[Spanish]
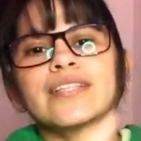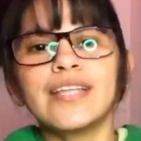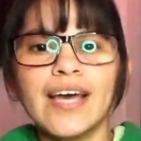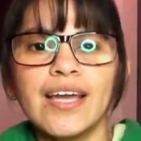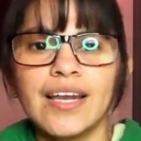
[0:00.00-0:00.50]

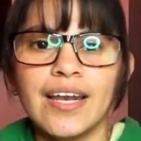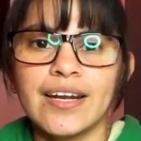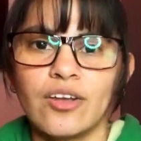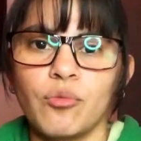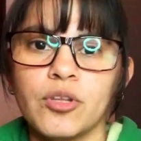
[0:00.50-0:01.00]
de la
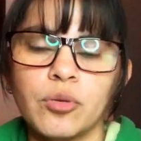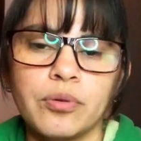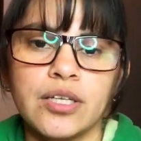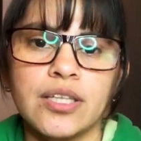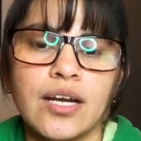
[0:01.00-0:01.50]
región
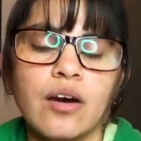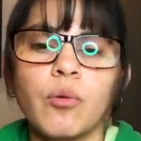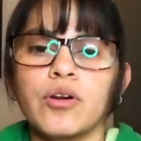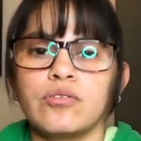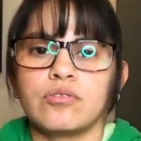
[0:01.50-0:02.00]
metropolitana o
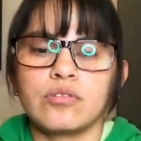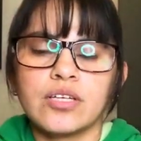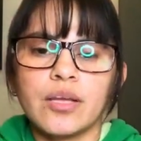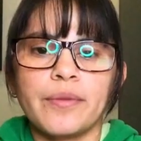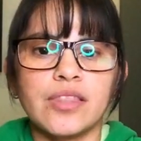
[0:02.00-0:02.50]
bueno, yo creo
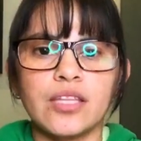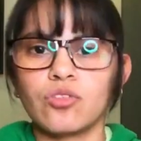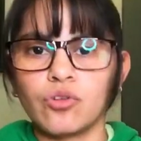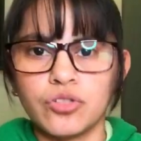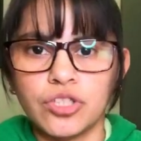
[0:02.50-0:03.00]
que también de
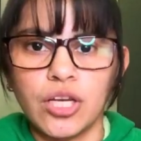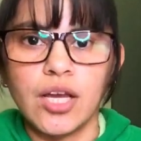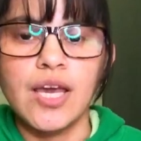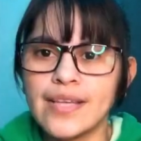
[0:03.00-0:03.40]
todo Chile.